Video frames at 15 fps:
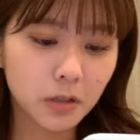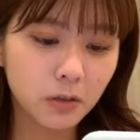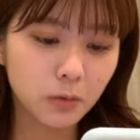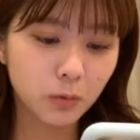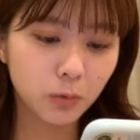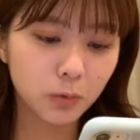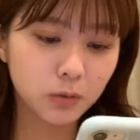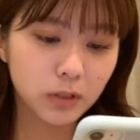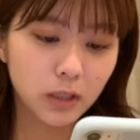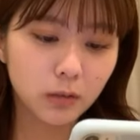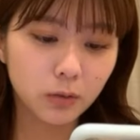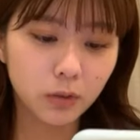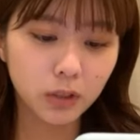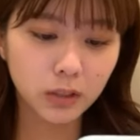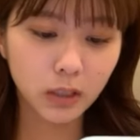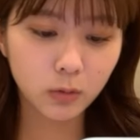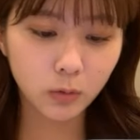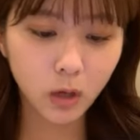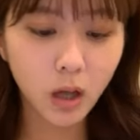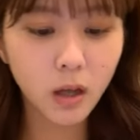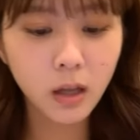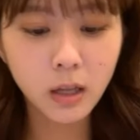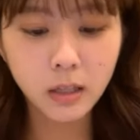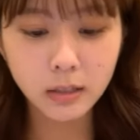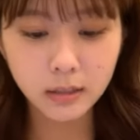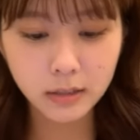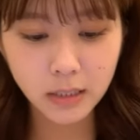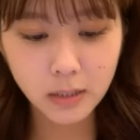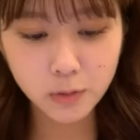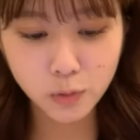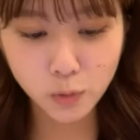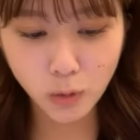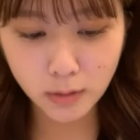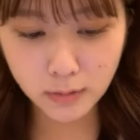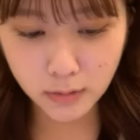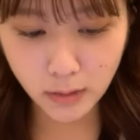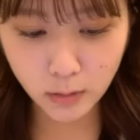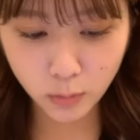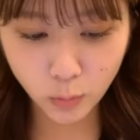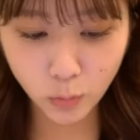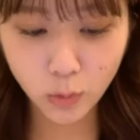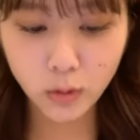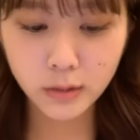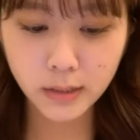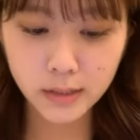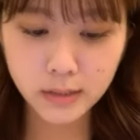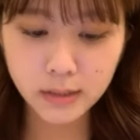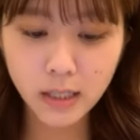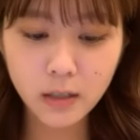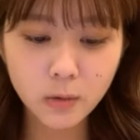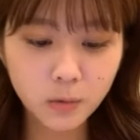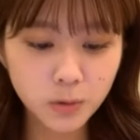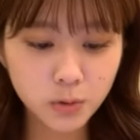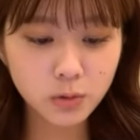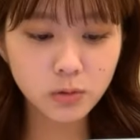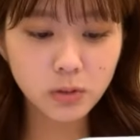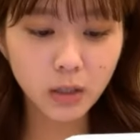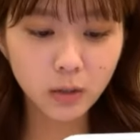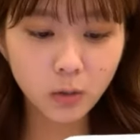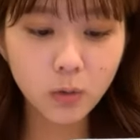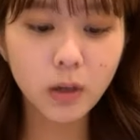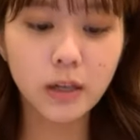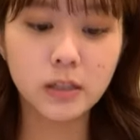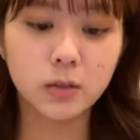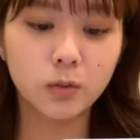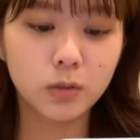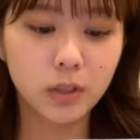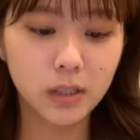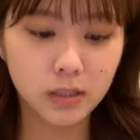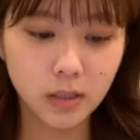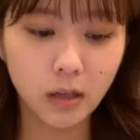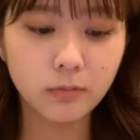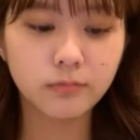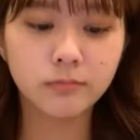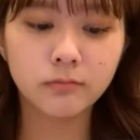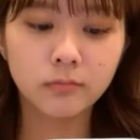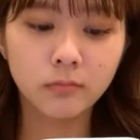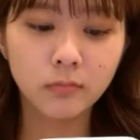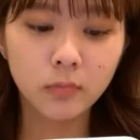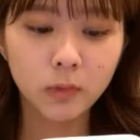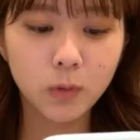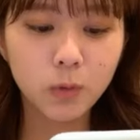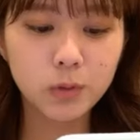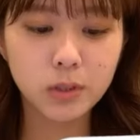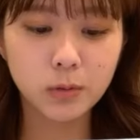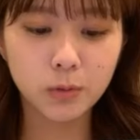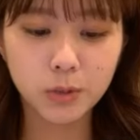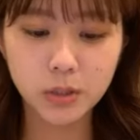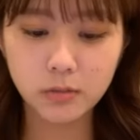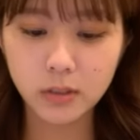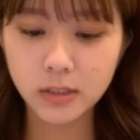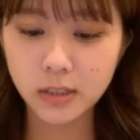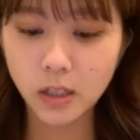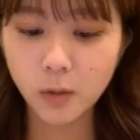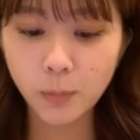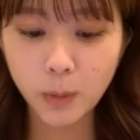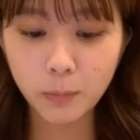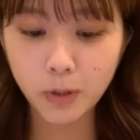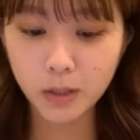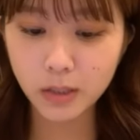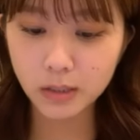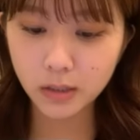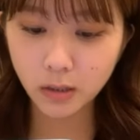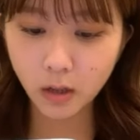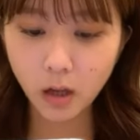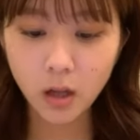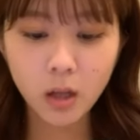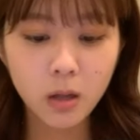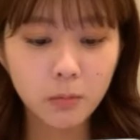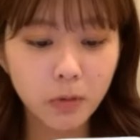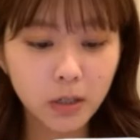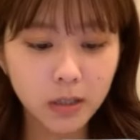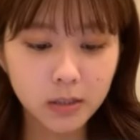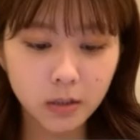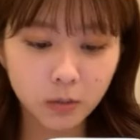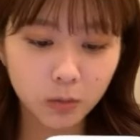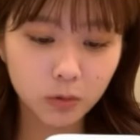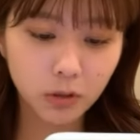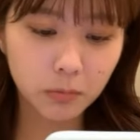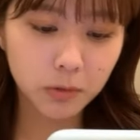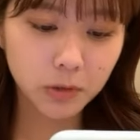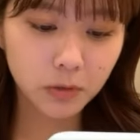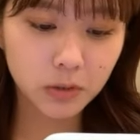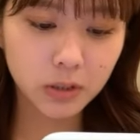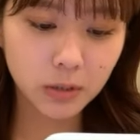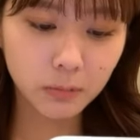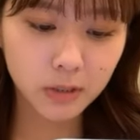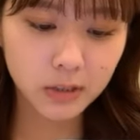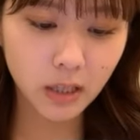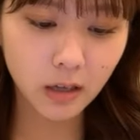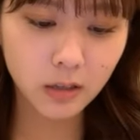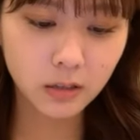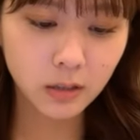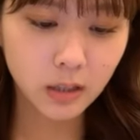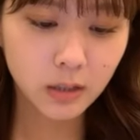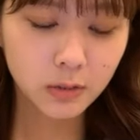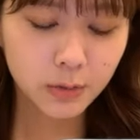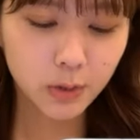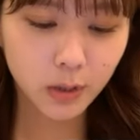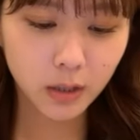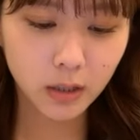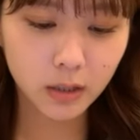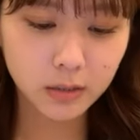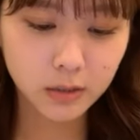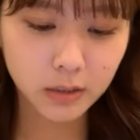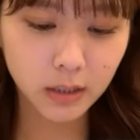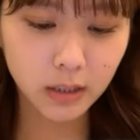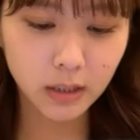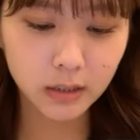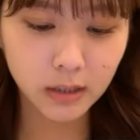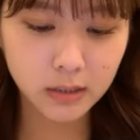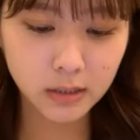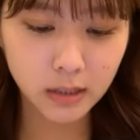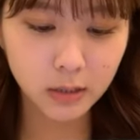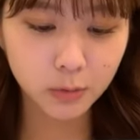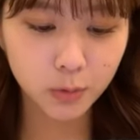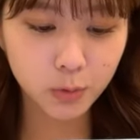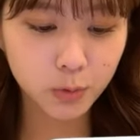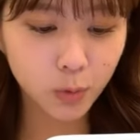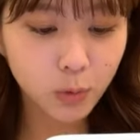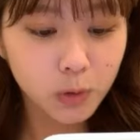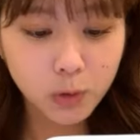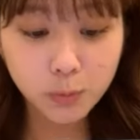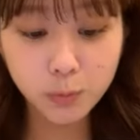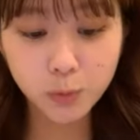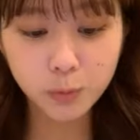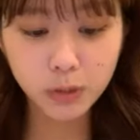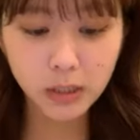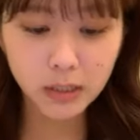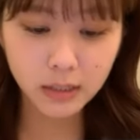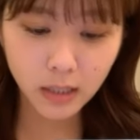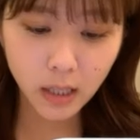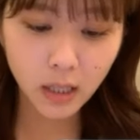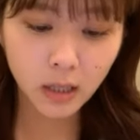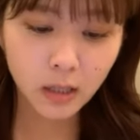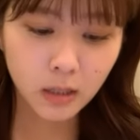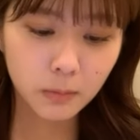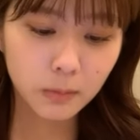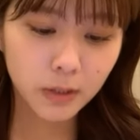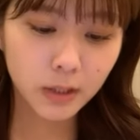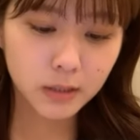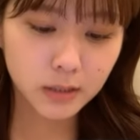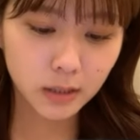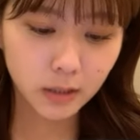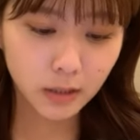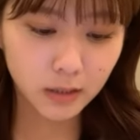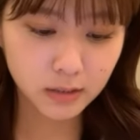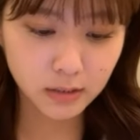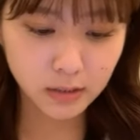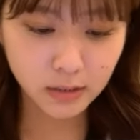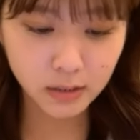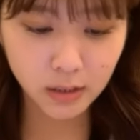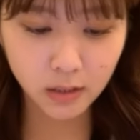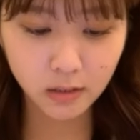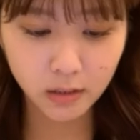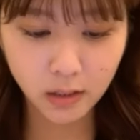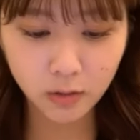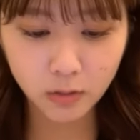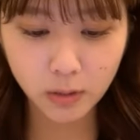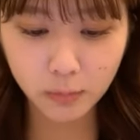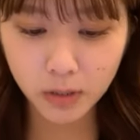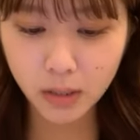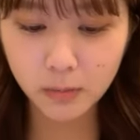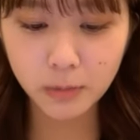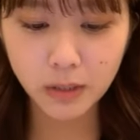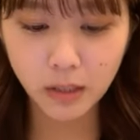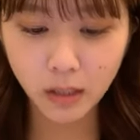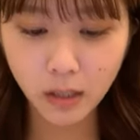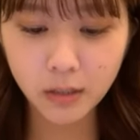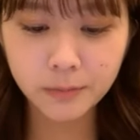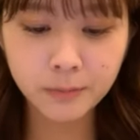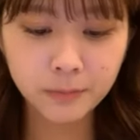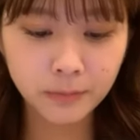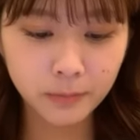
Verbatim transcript: メイトのコンサートに行ったのが2018年の結成4周年の外商ルでした当時の推しは違うメンバーでしたがマリアちゃんのことはもちろん知ってましたそれから月日が経ちふとショールームを見ていてマリアちゃんが配信していたので見てみたら「